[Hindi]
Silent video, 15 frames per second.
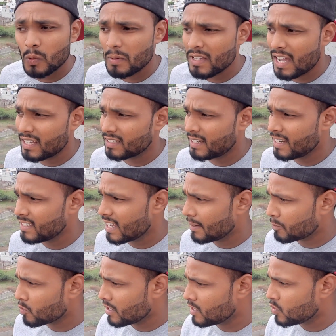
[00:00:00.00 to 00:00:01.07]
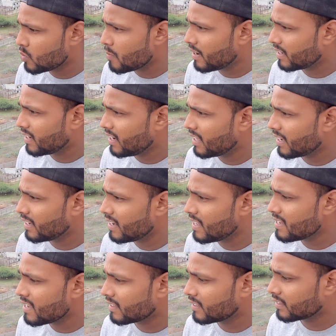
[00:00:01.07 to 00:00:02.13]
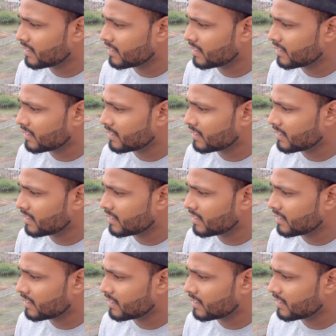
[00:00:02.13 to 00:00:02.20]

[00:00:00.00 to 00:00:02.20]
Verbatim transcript: तो भी आज गई आपको कहीं घुमाने लेके नहीं जा